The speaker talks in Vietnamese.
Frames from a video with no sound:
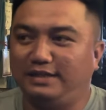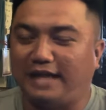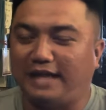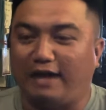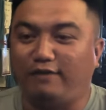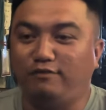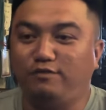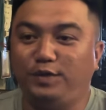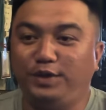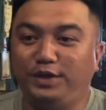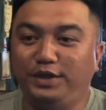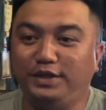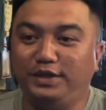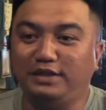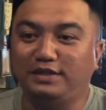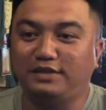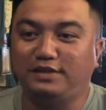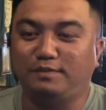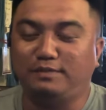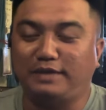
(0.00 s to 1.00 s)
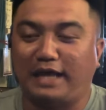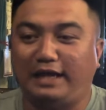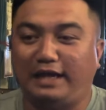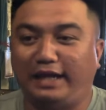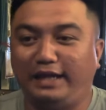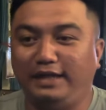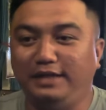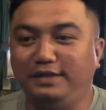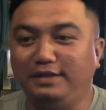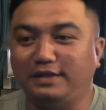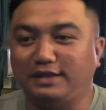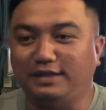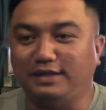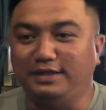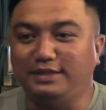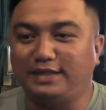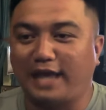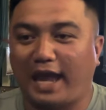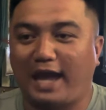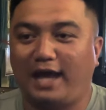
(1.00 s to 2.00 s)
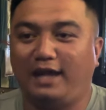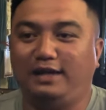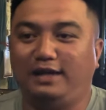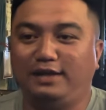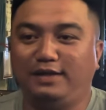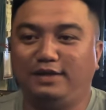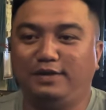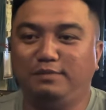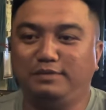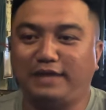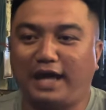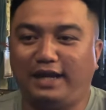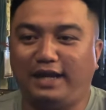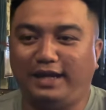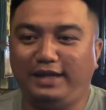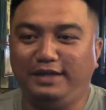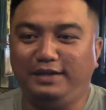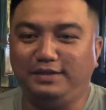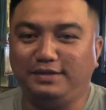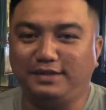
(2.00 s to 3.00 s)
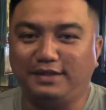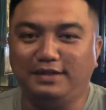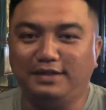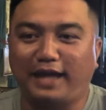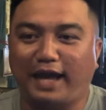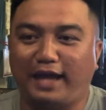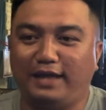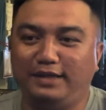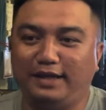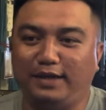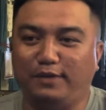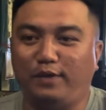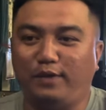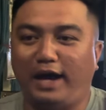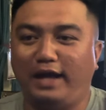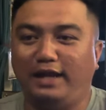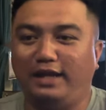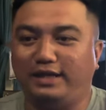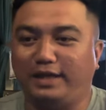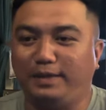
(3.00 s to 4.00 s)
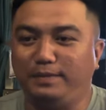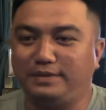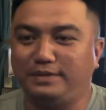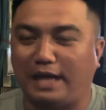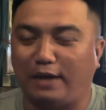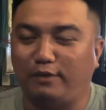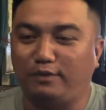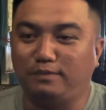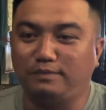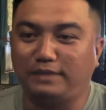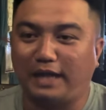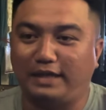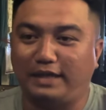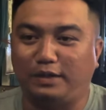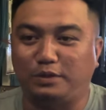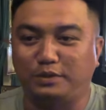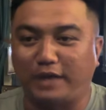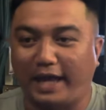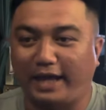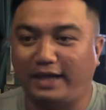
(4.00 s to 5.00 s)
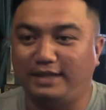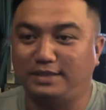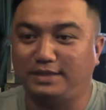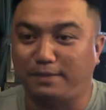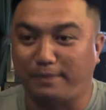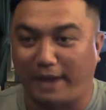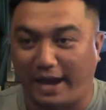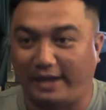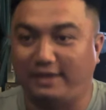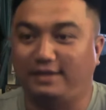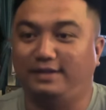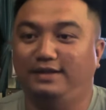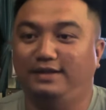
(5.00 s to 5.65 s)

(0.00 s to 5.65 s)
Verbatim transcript: lãng phí nước chúng ta lấy nước rửa xe chúng ta lấy nước tưới cây nhiều quá là kiếp sau chúng ta đầu thai ra sa mạc